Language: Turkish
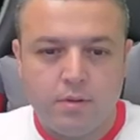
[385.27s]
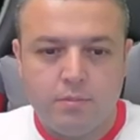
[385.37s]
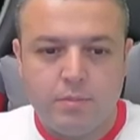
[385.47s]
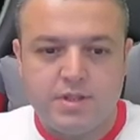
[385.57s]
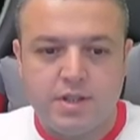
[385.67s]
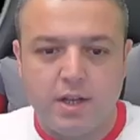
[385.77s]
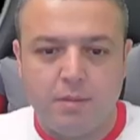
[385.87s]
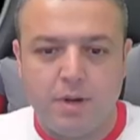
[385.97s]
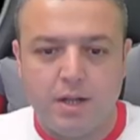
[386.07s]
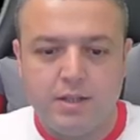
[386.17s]

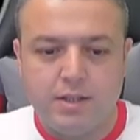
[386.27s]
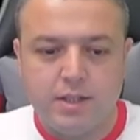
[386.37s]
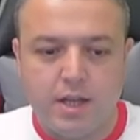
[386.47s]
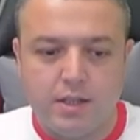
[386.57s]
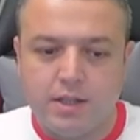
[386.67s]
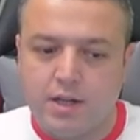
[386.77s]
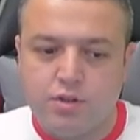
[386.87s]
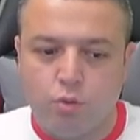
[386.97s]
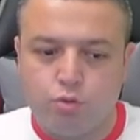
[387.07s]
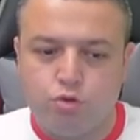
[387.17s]
Mesela Maldini geldi.
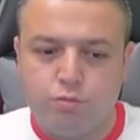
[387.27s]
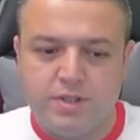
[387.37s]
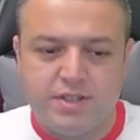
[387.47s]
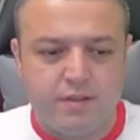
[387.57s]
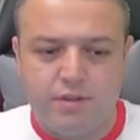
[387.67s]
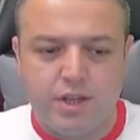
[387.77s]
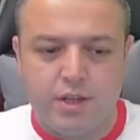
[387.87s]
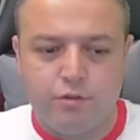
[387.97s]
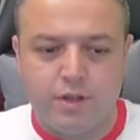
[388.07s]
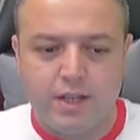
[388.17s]
Kaç? 31 seviye
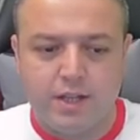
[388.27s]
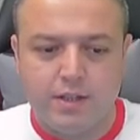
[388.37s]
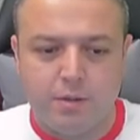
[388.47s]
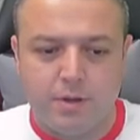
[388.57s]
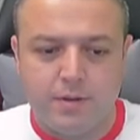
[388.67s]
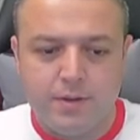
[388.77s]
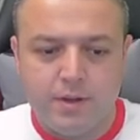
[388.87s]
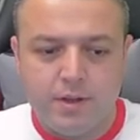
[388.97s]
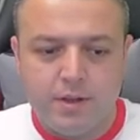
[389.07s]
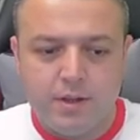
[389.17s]
geliyor genelde ama
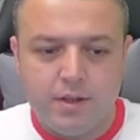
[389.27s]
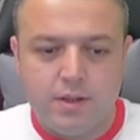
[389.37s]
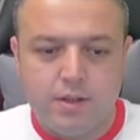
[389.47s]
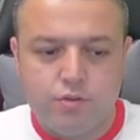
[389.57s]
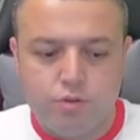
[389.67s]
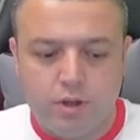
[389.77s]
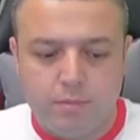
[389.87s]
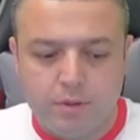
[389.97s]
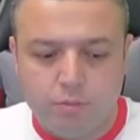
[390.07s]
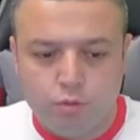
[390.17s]
e, şöyle
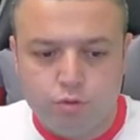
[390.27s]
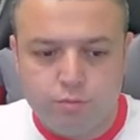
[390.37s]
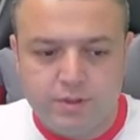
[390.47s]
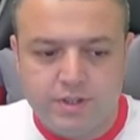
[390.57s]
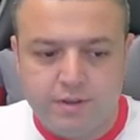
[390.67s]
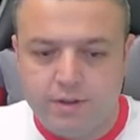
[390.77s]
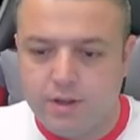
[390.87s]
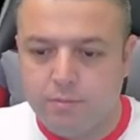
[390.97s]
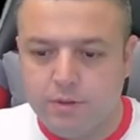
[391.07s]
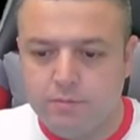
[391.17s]
yapalım. 31 seviye
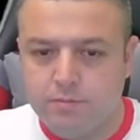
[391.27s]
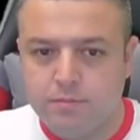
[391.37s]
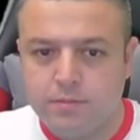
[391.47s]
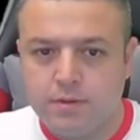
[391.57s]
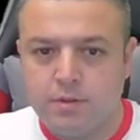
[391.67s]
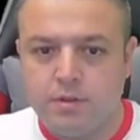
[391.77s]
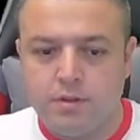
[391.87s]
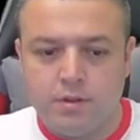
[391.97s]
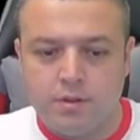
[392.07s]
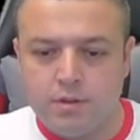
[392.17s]
yapalım.
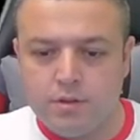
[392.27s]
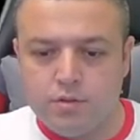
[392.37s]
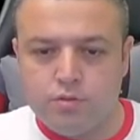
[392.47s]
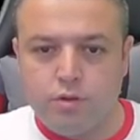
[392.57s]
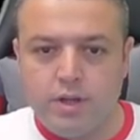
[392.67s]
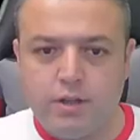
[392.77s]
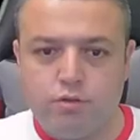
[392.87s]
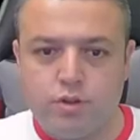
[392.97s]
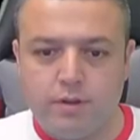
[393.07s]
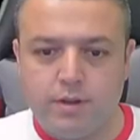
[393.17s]
Böyle en
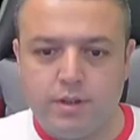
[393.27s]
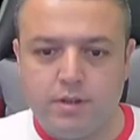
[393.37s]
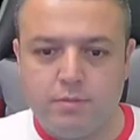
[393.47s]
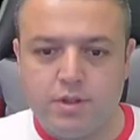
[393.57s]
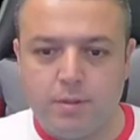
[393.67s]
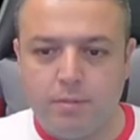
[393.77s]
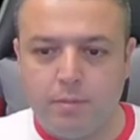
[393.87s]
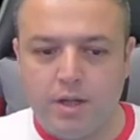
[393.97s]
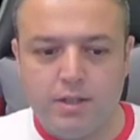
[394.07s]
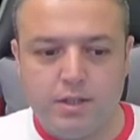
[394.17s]
üst seviye dediğimiz zaman
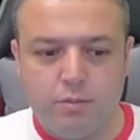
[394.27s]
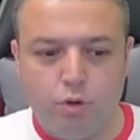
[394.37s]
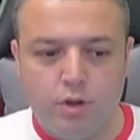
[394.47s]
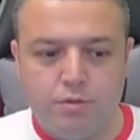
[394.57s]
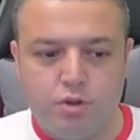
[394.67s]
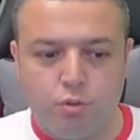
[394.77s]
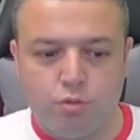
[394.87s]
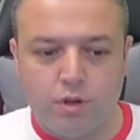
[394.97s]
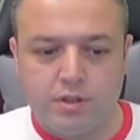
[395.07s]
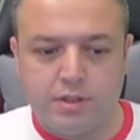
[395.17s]
Maldini böyle bir şey
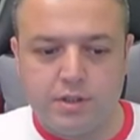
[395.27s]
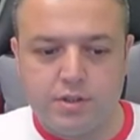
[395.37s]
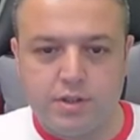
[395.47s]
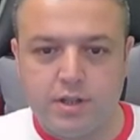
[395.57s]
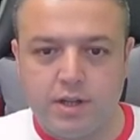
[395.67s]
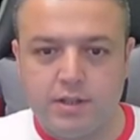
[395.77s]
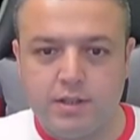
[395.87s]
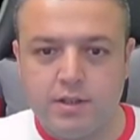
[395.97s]
oluyor arkadaşlar. Yani